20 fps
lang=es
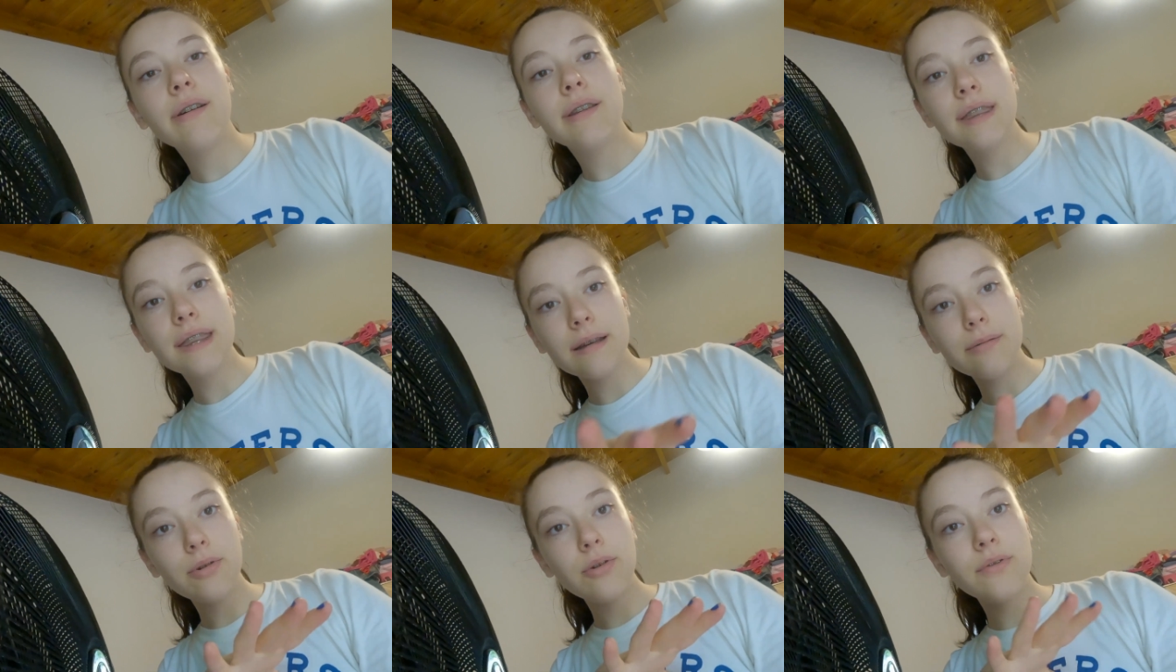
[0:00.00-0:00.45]

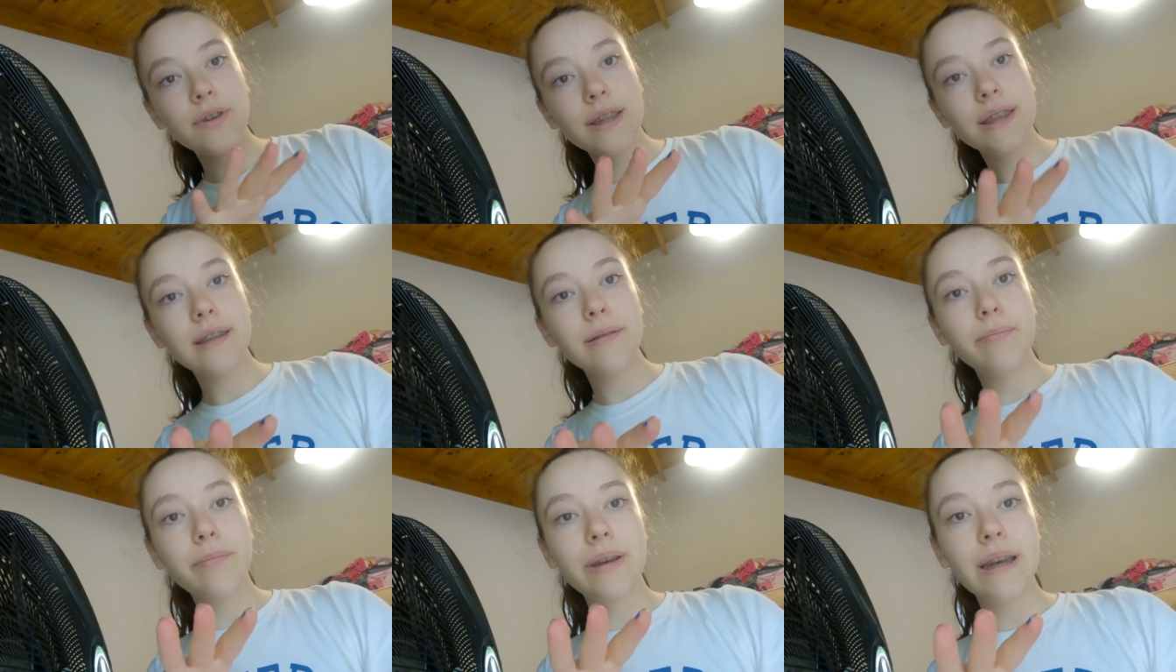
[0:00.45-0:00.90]
levantamos
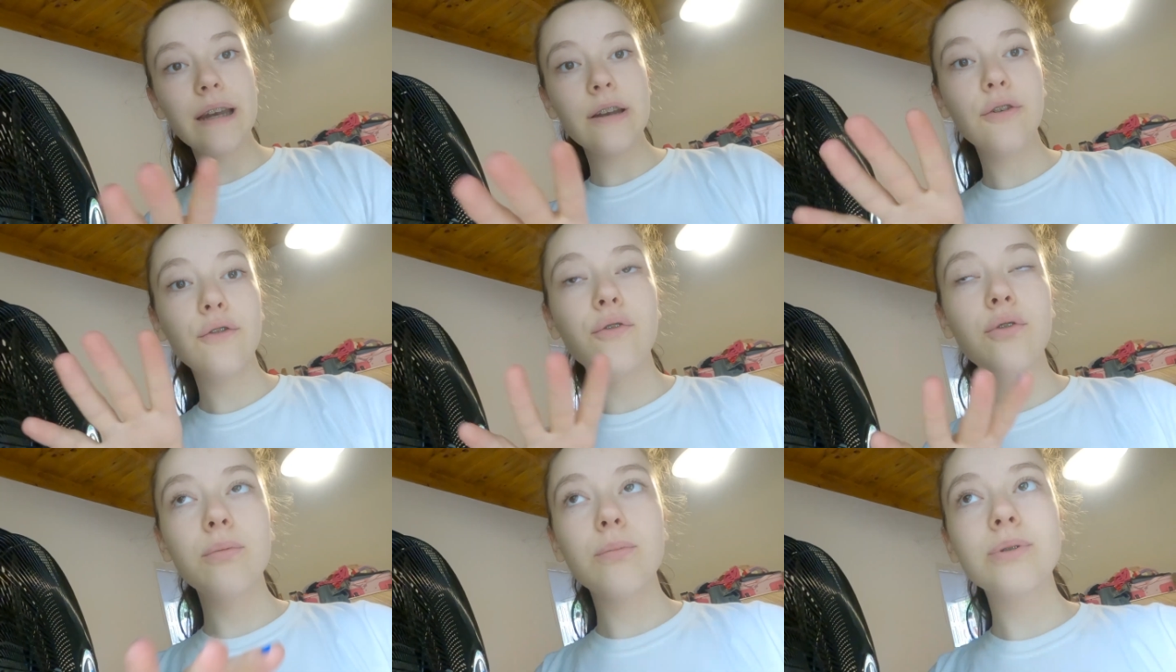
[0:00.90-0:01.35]
bien
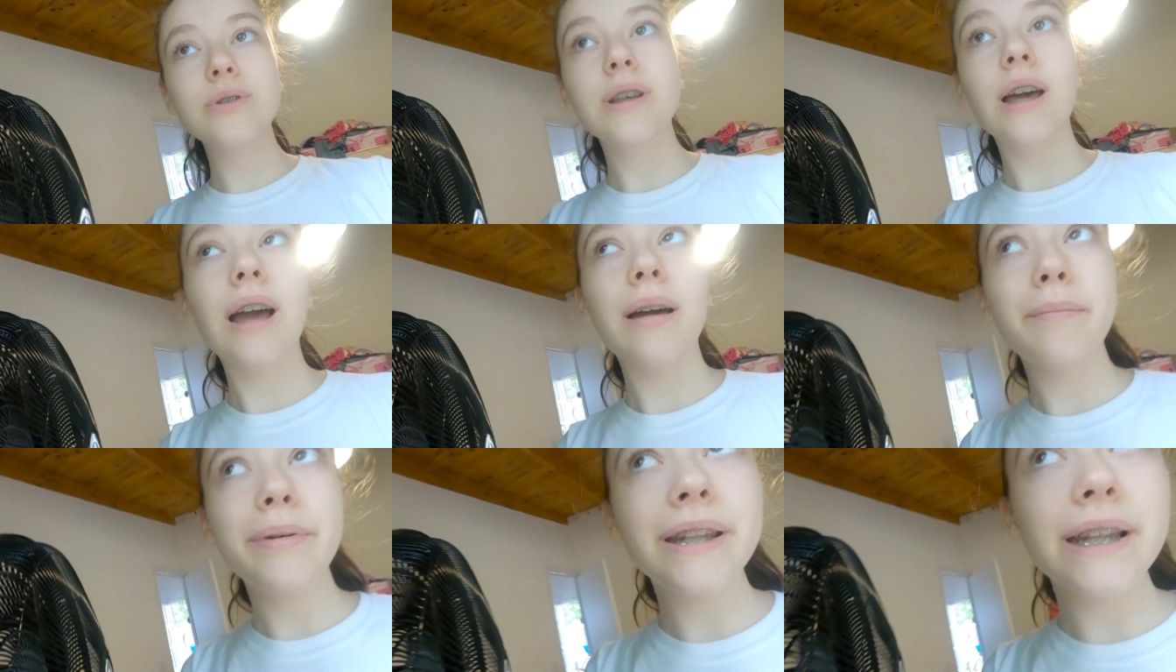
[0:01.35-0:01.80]
temprano,
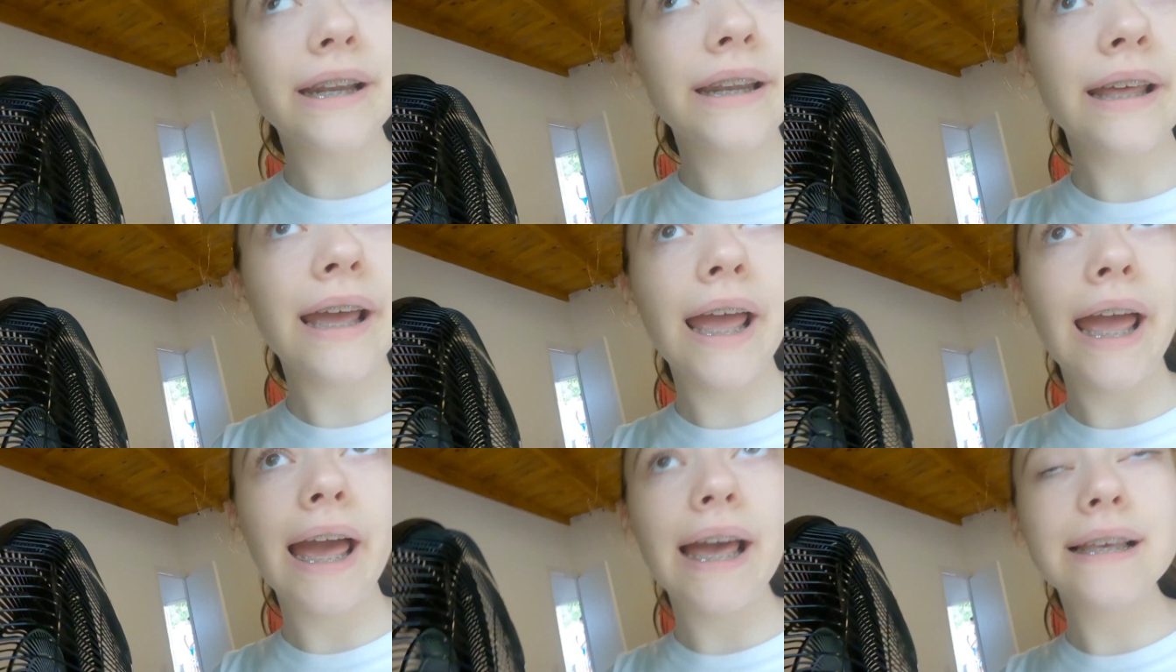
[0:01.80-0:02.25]
fuimos a
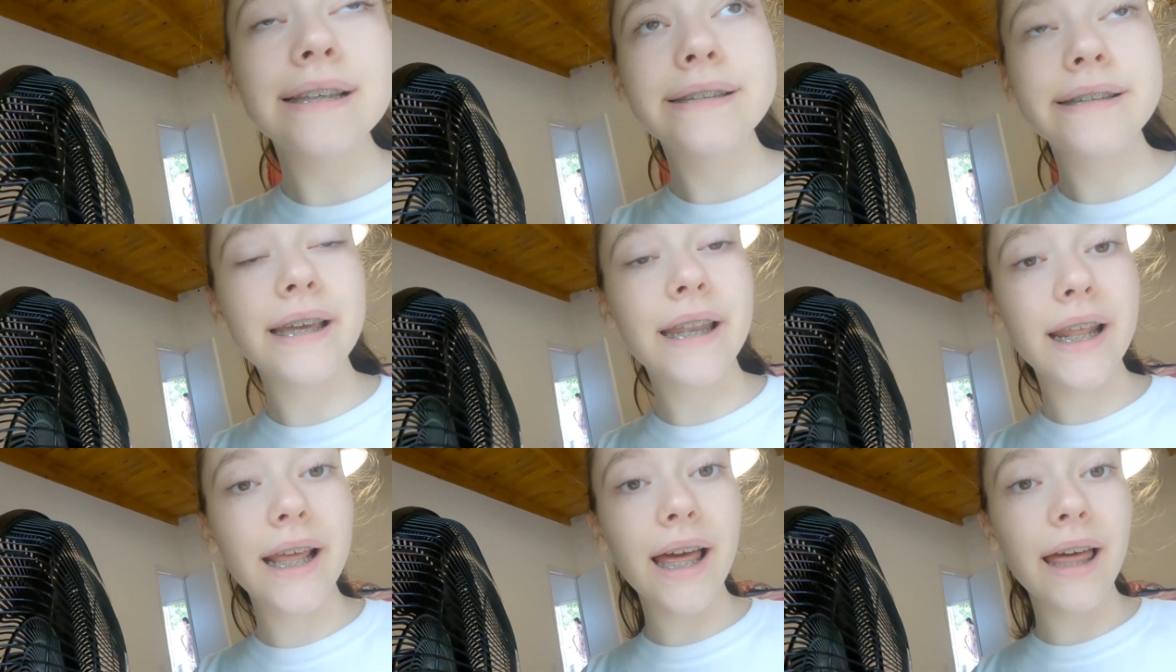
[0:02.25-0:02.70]
caminar
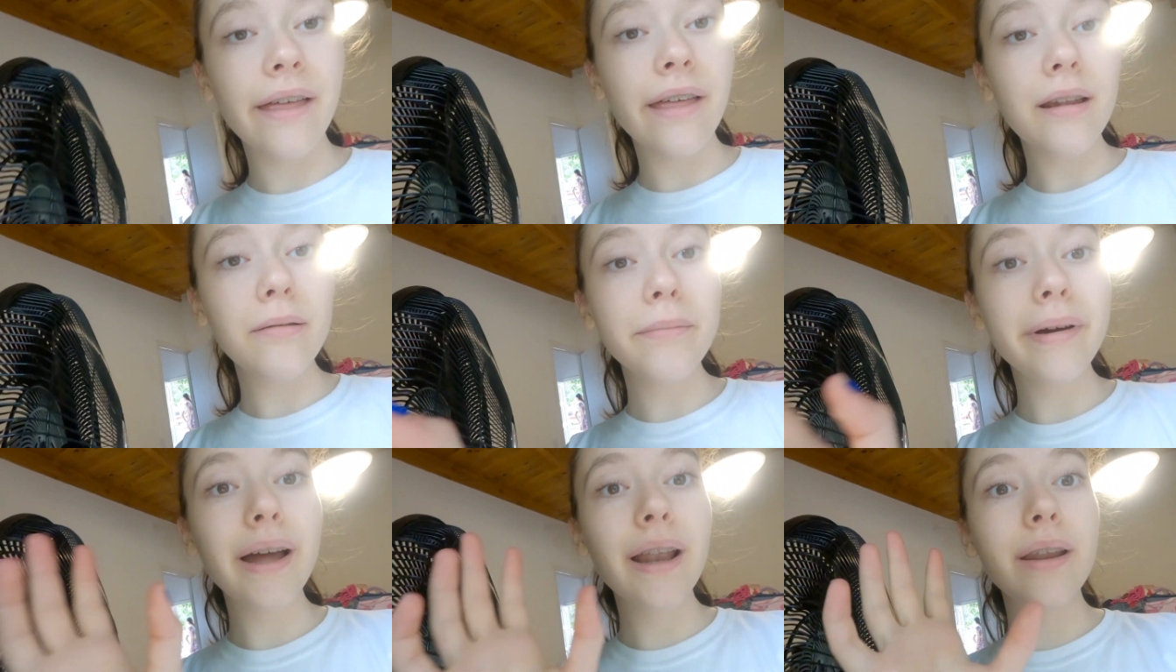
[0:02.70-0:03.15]
cerca
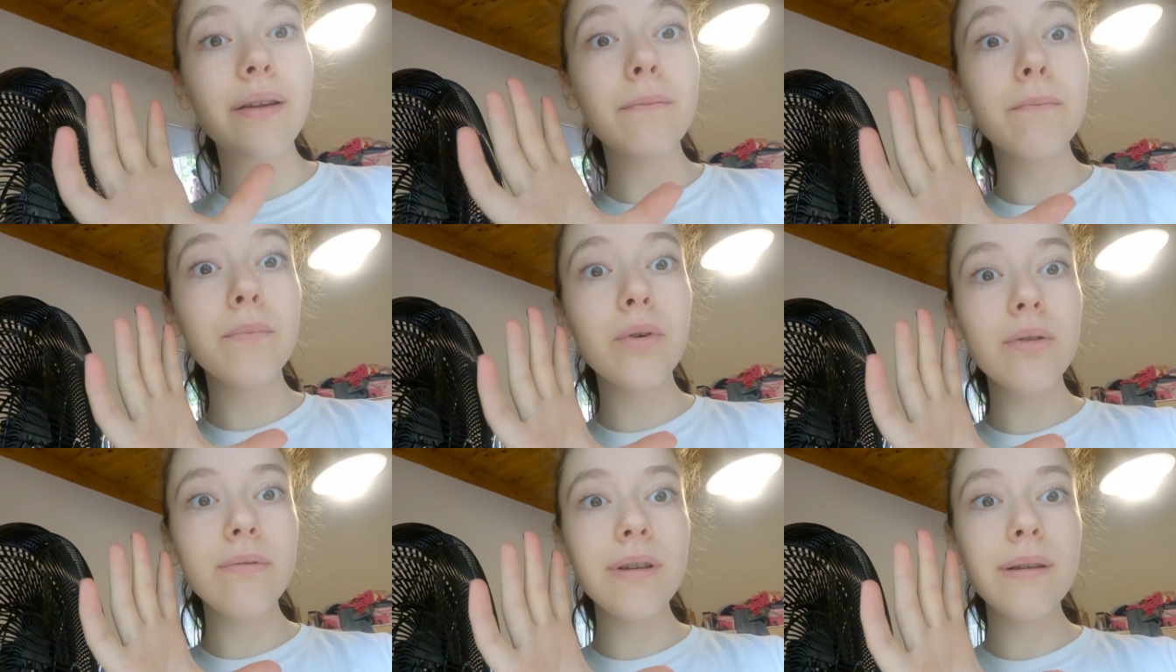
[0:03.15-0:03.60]
del mar,
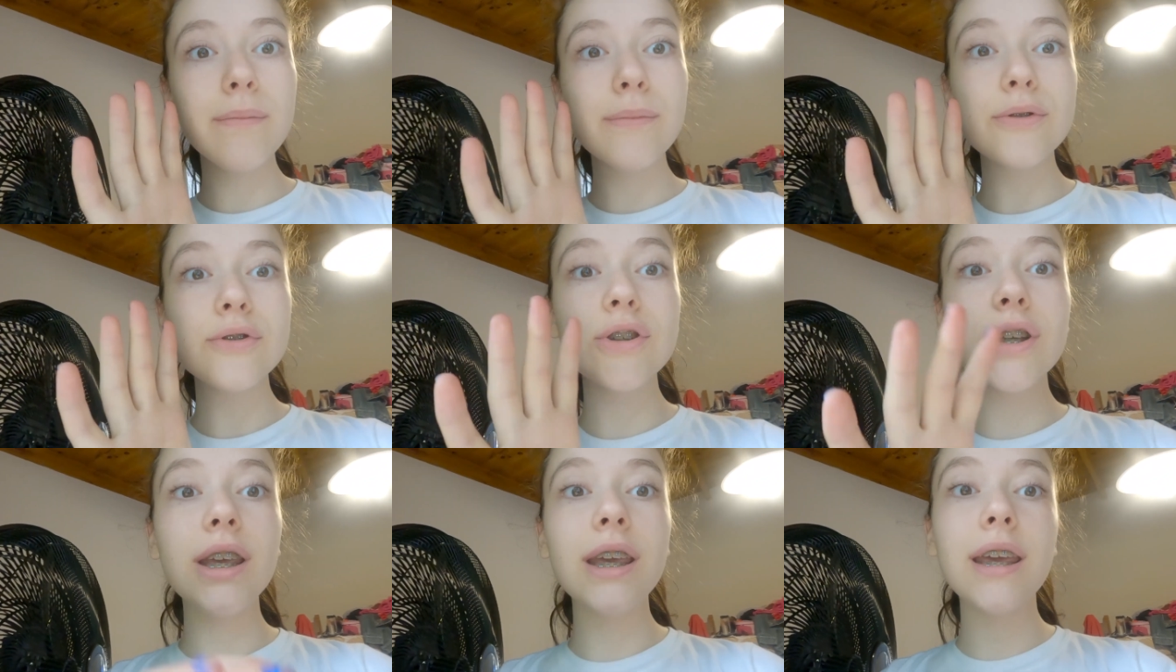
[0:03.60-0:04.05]

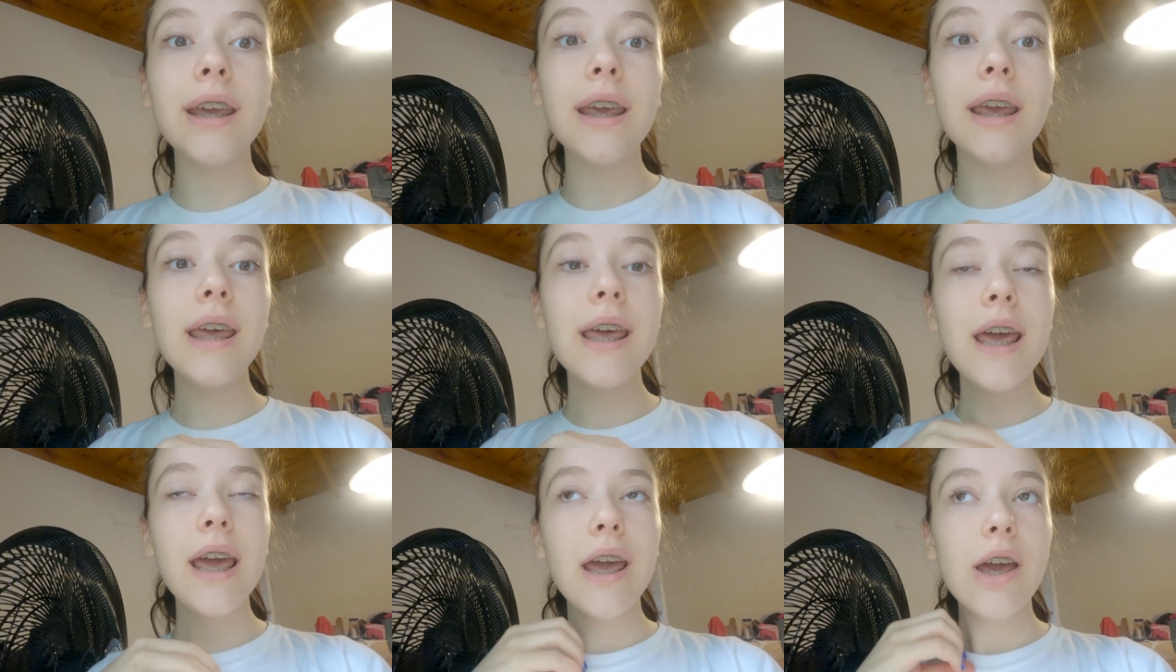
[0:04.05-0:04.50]
volvimos
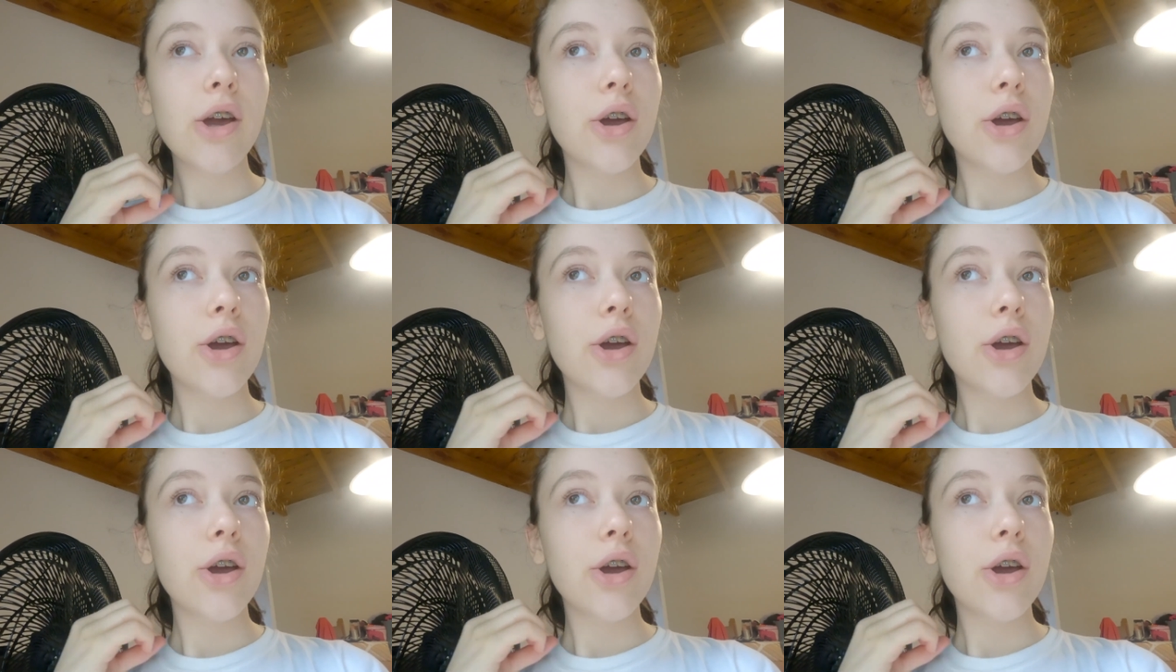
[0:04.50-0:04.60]
y